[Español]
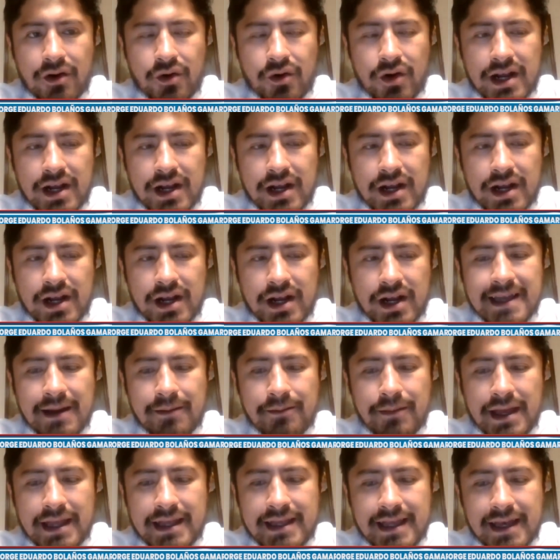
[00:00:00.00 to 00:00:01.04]
para lograr
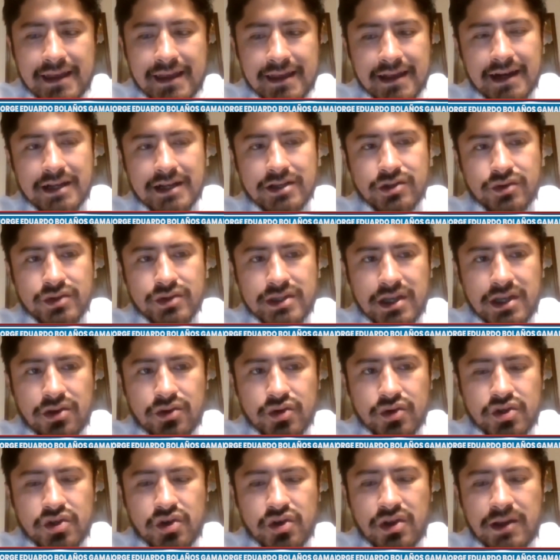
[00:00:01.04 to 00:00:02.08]
esta meta de la
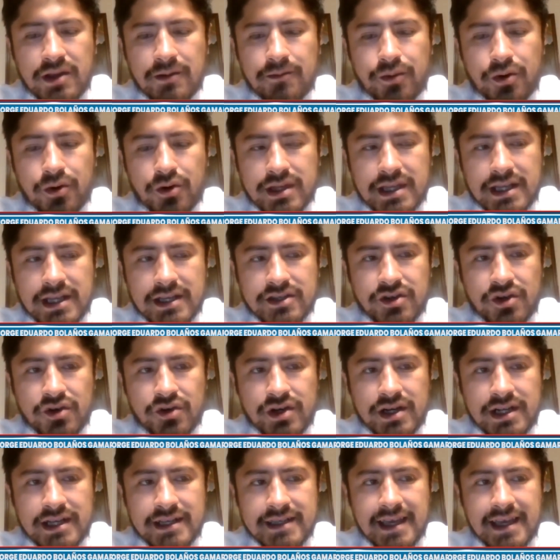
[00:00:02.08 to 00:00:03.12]
sustitución de
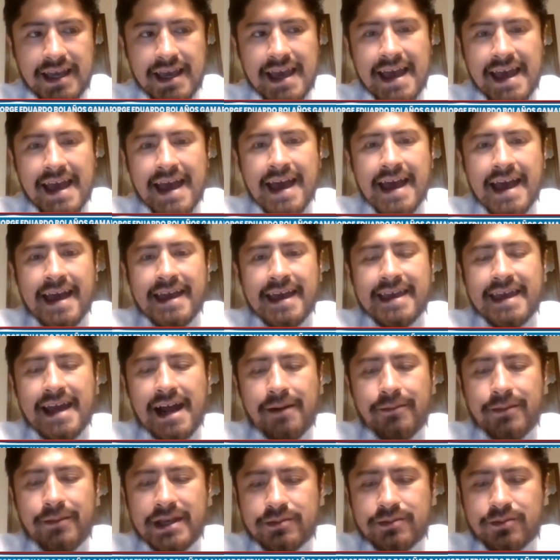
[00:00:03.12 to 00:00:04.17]
importaciones y
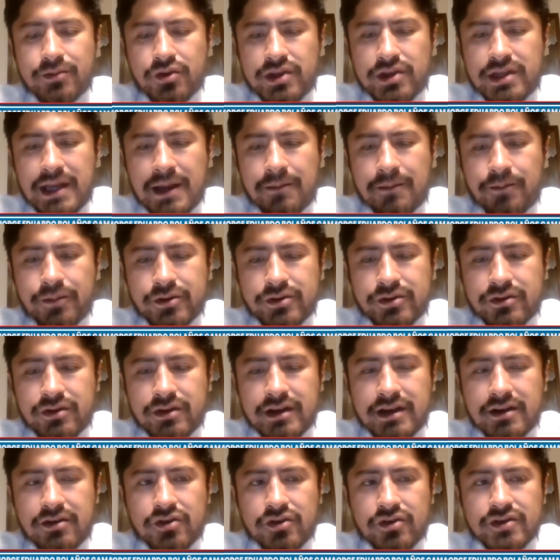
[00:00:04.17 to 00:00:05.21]
al mismo tiempo
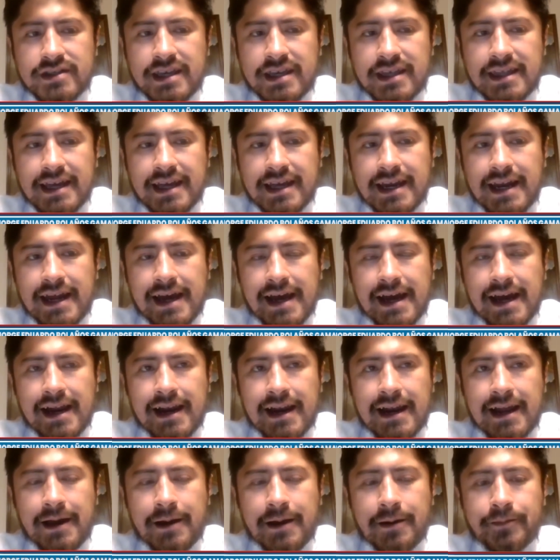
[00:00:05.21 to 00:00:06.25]
eh, considera
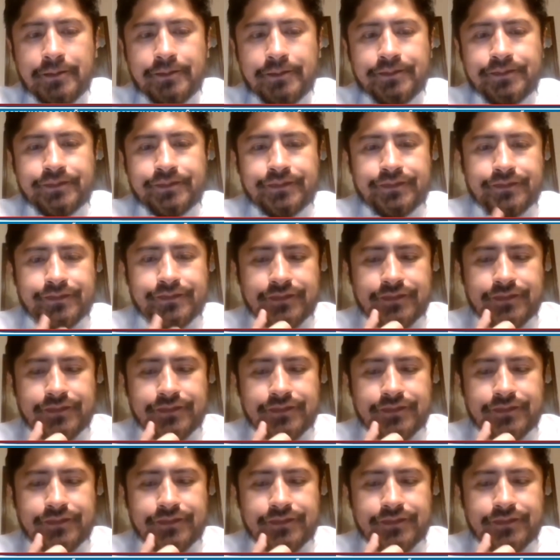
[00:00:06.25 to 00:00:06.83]
a la,